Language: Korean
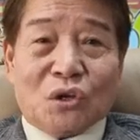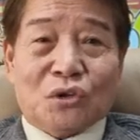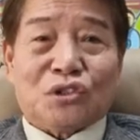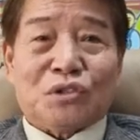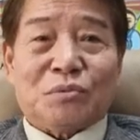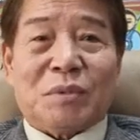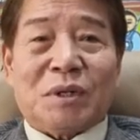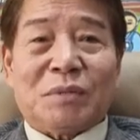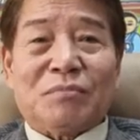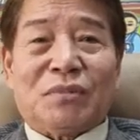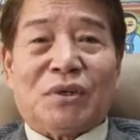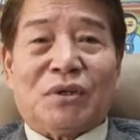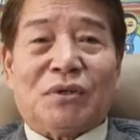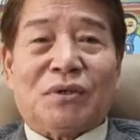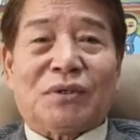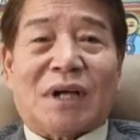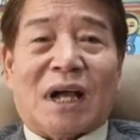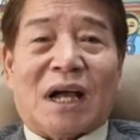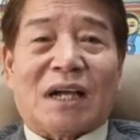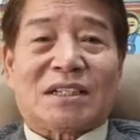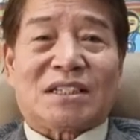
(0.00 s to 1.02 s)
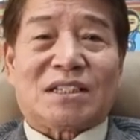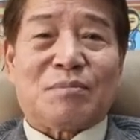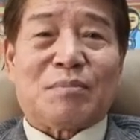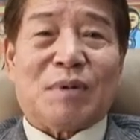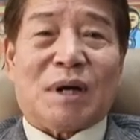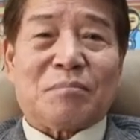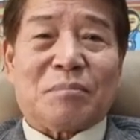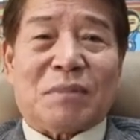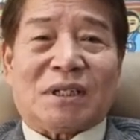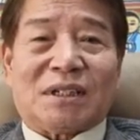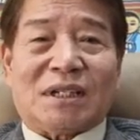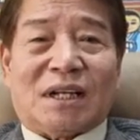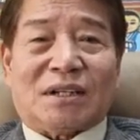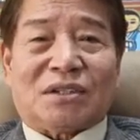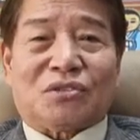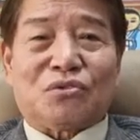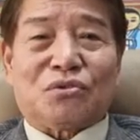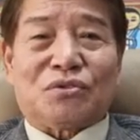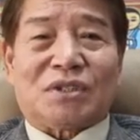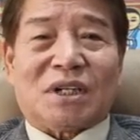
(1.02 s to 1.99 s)
요즘엔 뭐 각
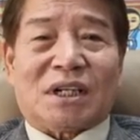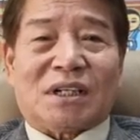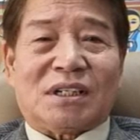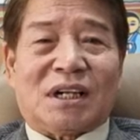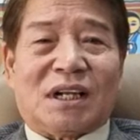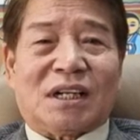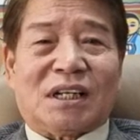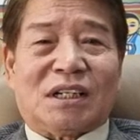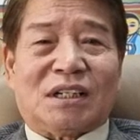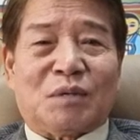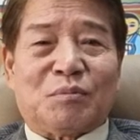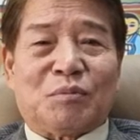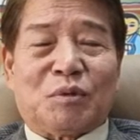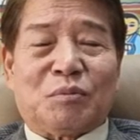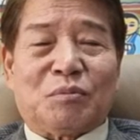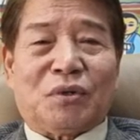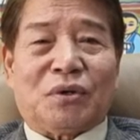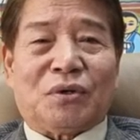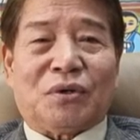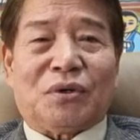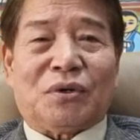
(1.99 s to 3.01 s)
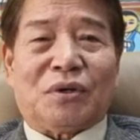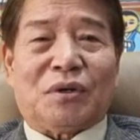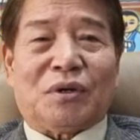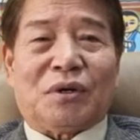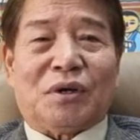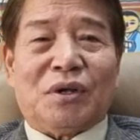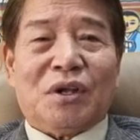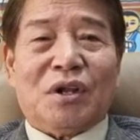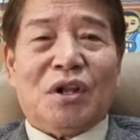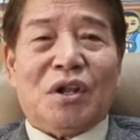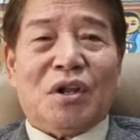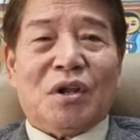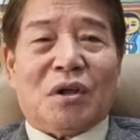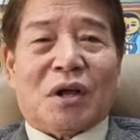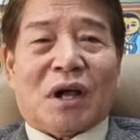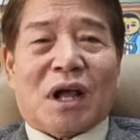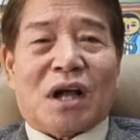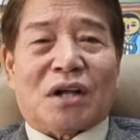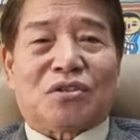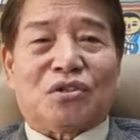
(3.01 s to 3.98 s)
지방마다 출산을 하게 되면 뭐
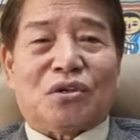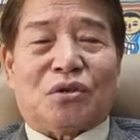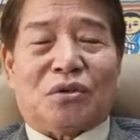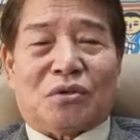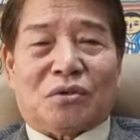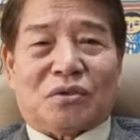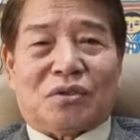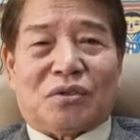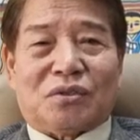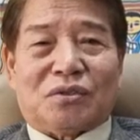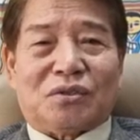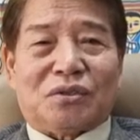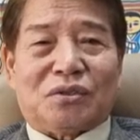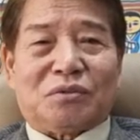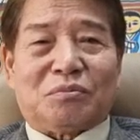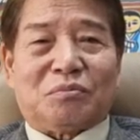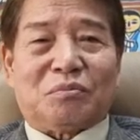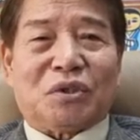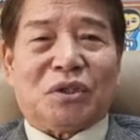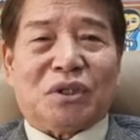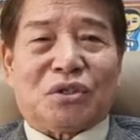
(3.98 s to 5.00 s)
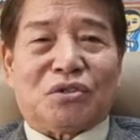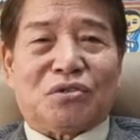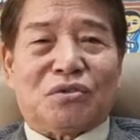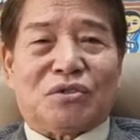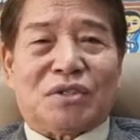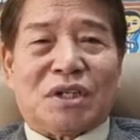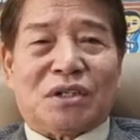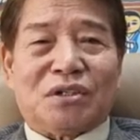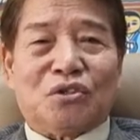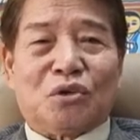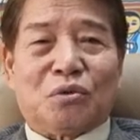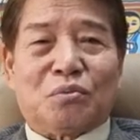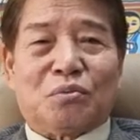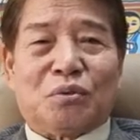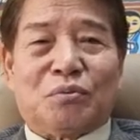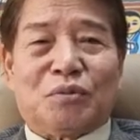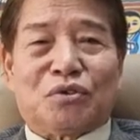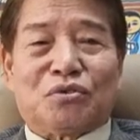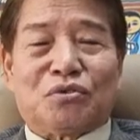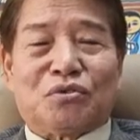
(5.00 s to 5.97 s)
각종 그 뭐야 출산
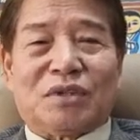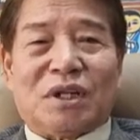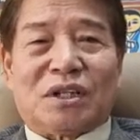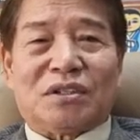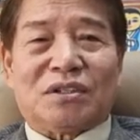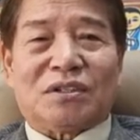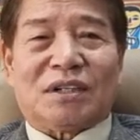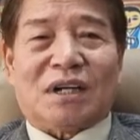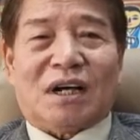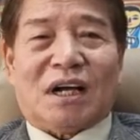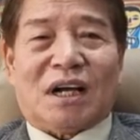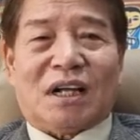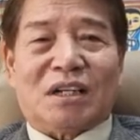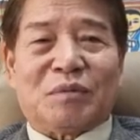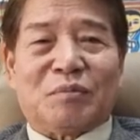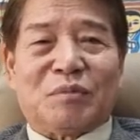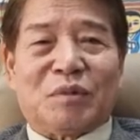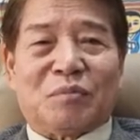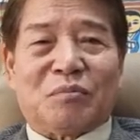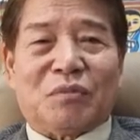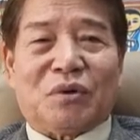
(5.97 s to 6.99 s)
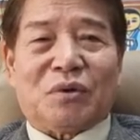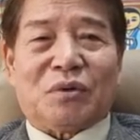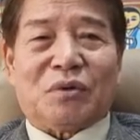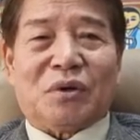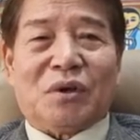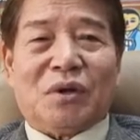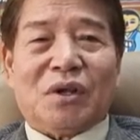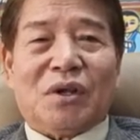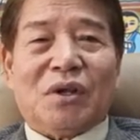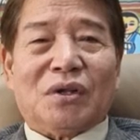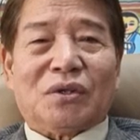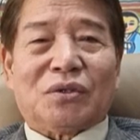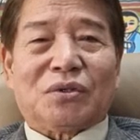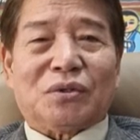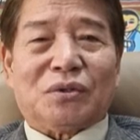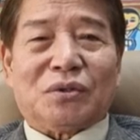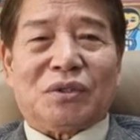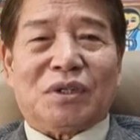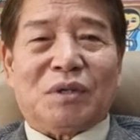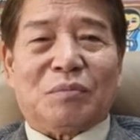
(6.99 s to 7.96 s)
용품을 준다든가 아니면 뭐
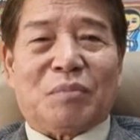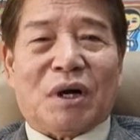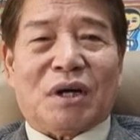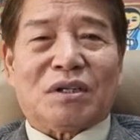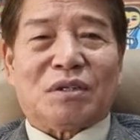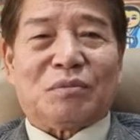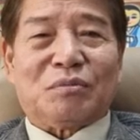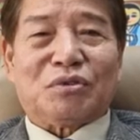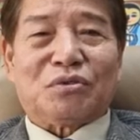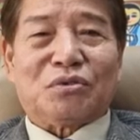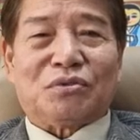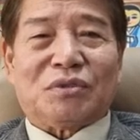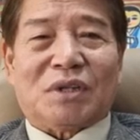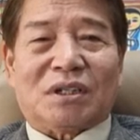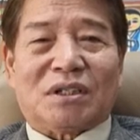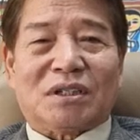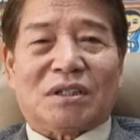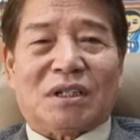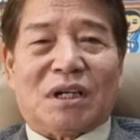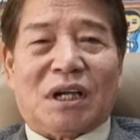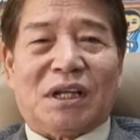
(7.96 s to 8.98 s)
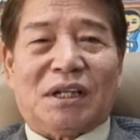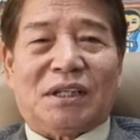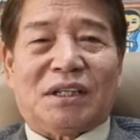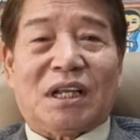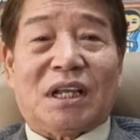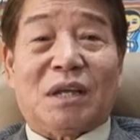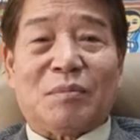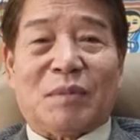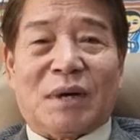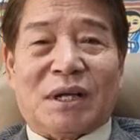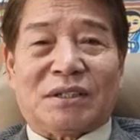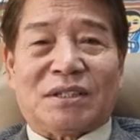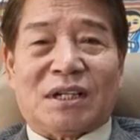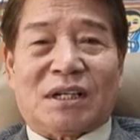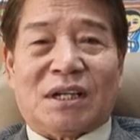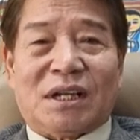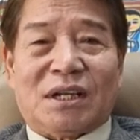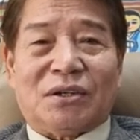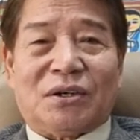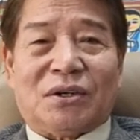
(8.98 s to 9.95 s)
또 입학금을 준다든가 혜택이
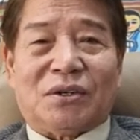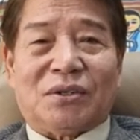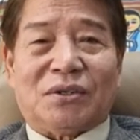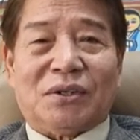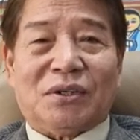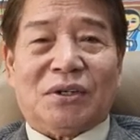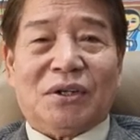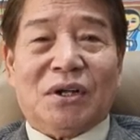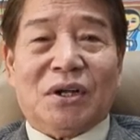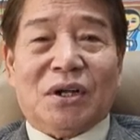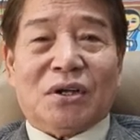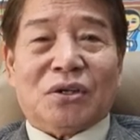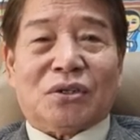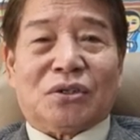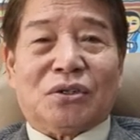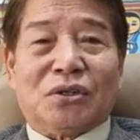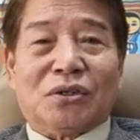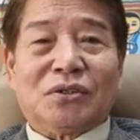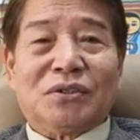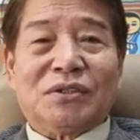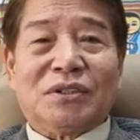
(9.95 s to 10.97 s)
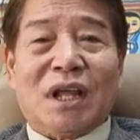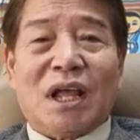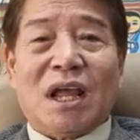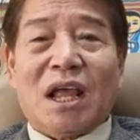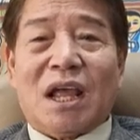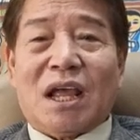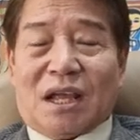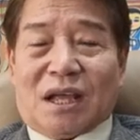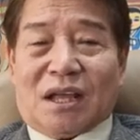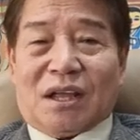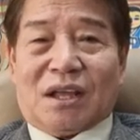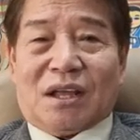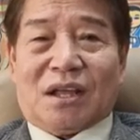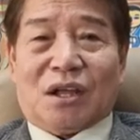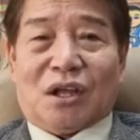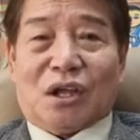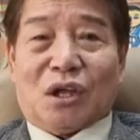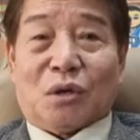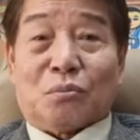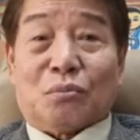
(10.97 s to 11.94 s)
많잖아요. 그런데
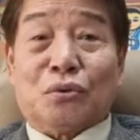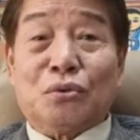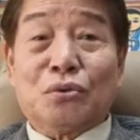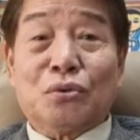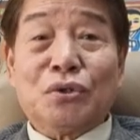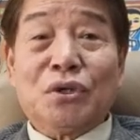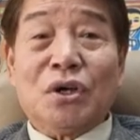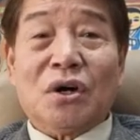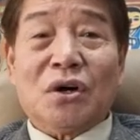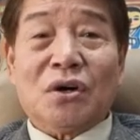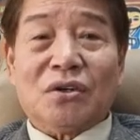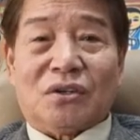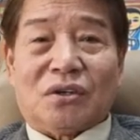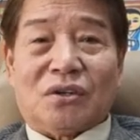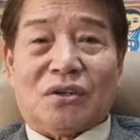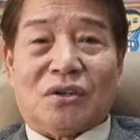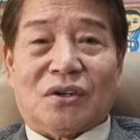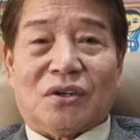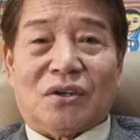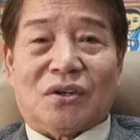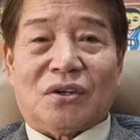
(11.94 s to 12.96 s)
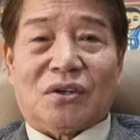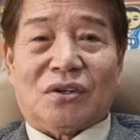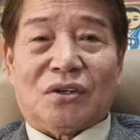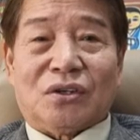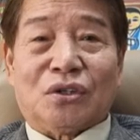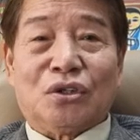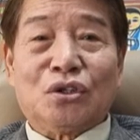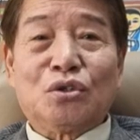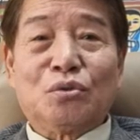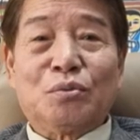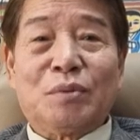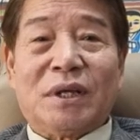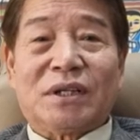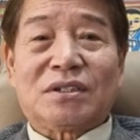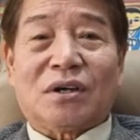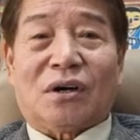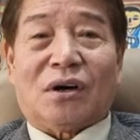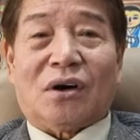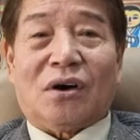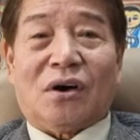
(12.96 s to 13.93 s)
부영
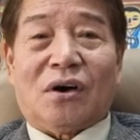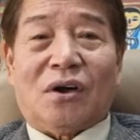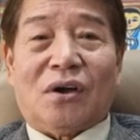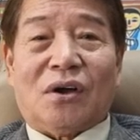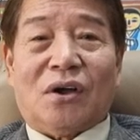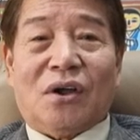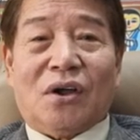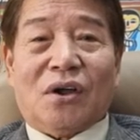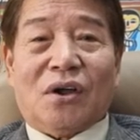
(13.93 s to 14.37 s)
그룹에서